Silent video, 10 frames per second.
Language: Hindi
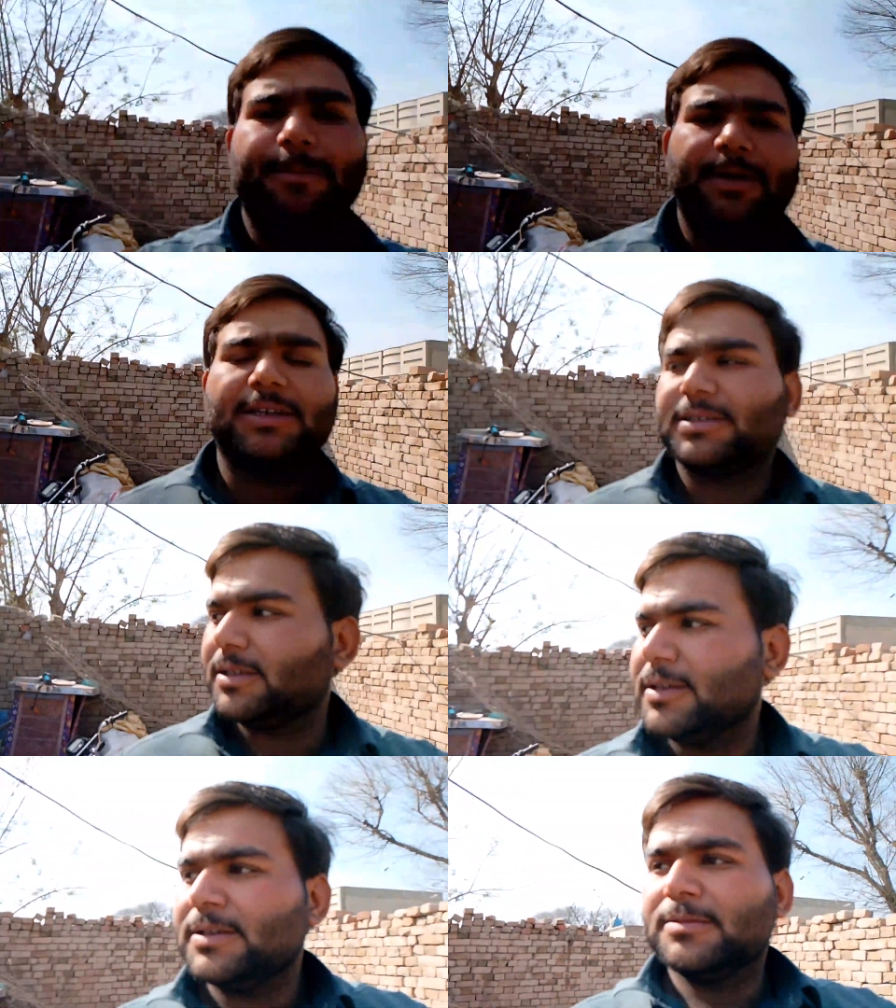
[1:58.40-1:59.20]
के पास
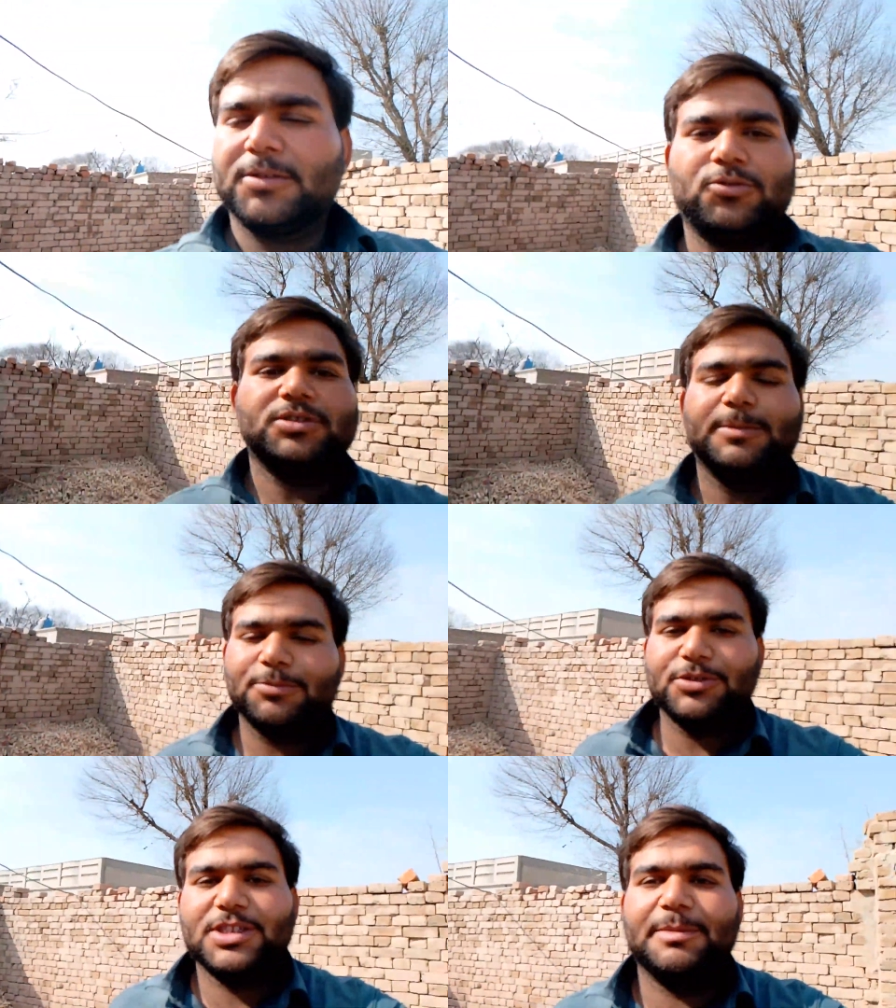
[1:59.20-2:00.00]
उससे
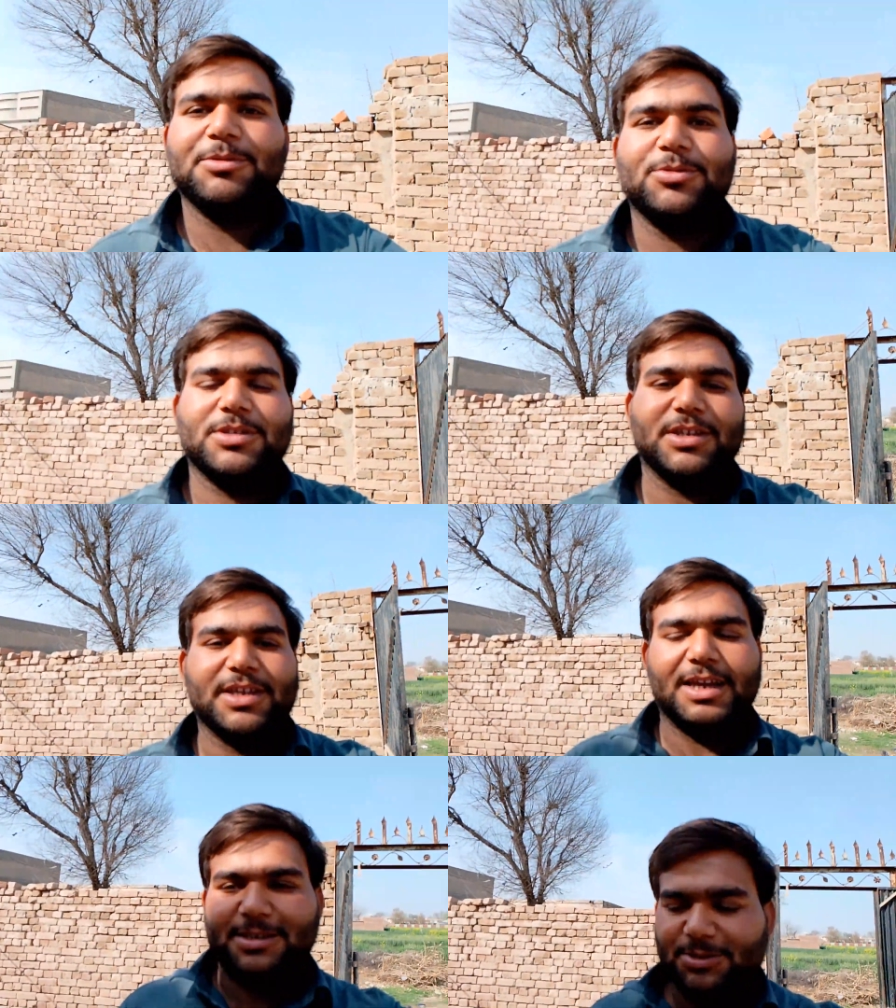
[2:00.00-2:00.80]
पूछते हैं भी उसकी
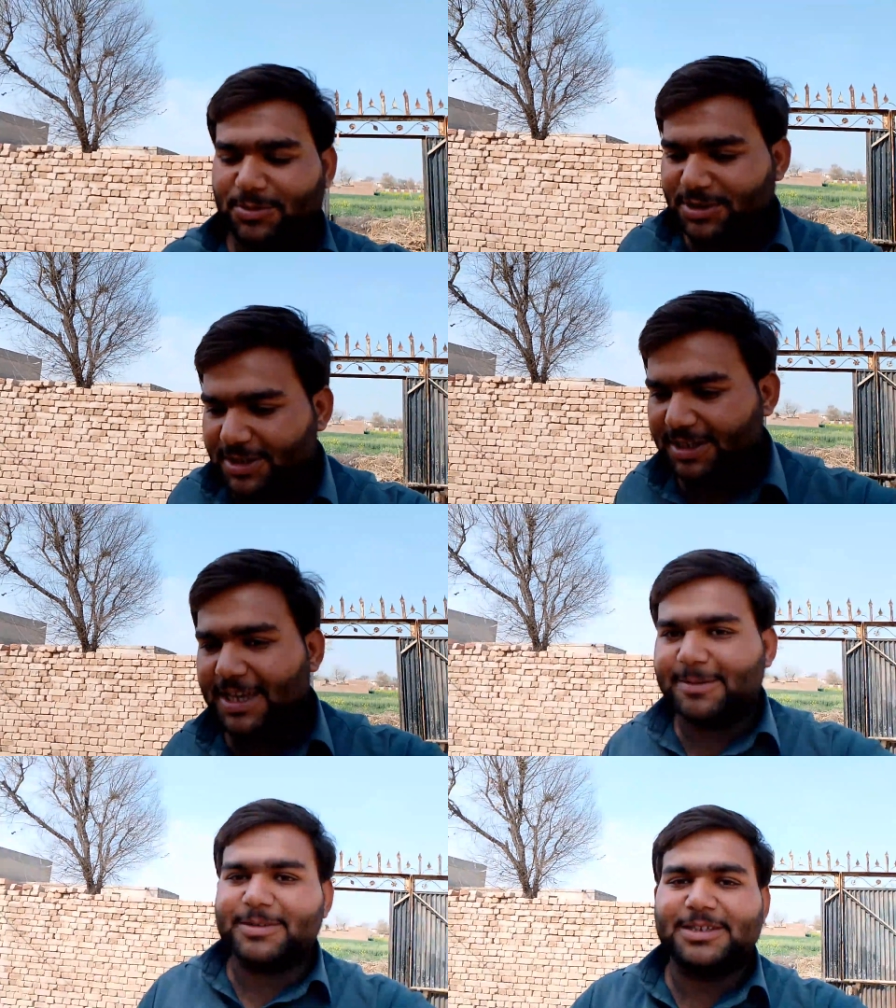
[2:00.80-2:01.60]
क्या सिचुएशन है
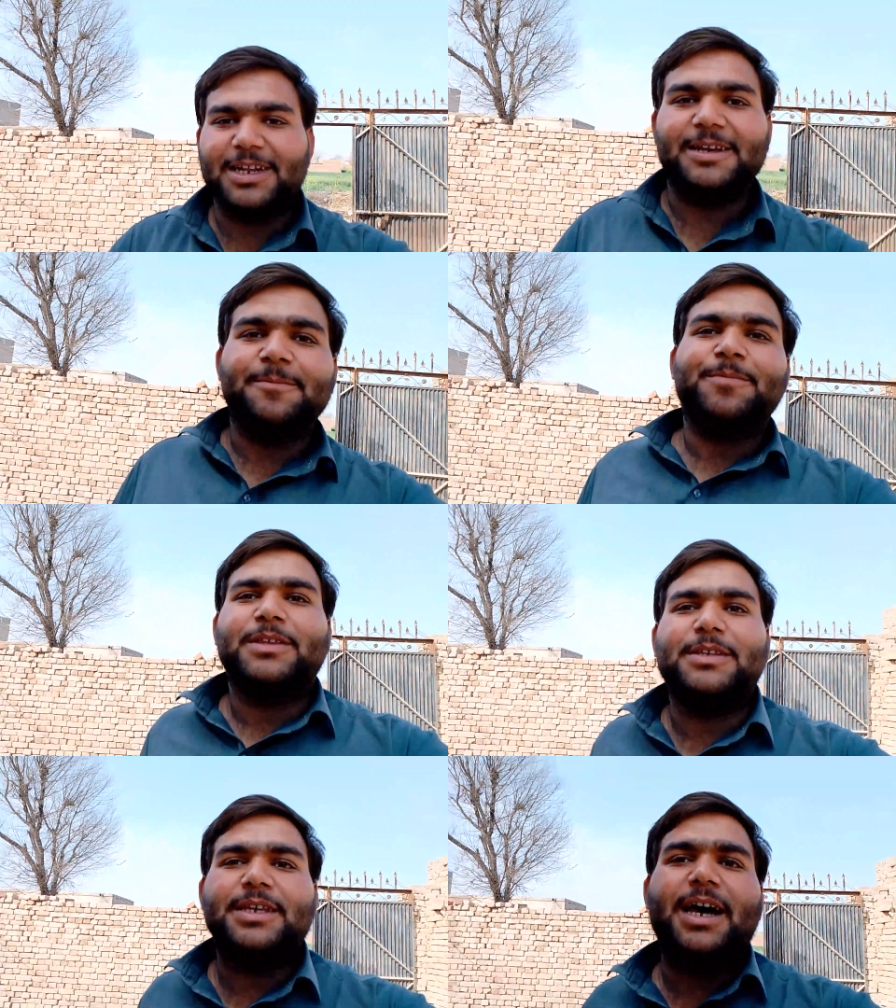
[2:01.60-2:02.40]
क्या मसला है
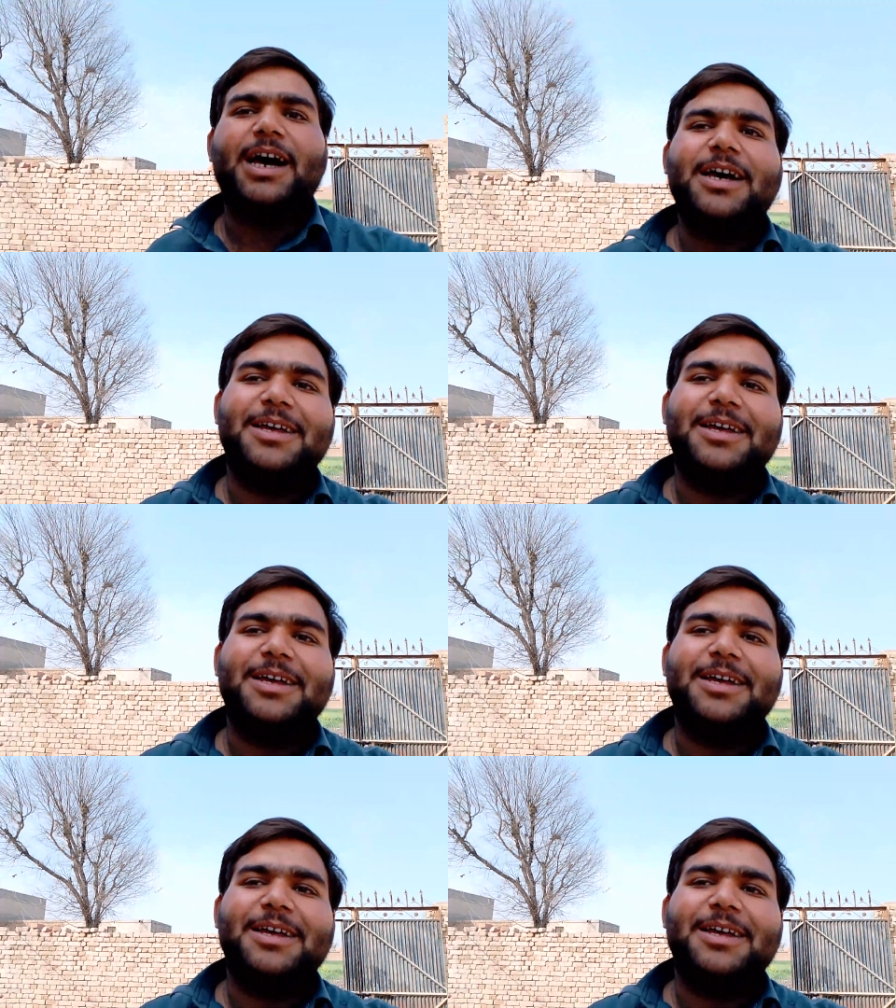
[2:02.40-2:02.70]
ईसा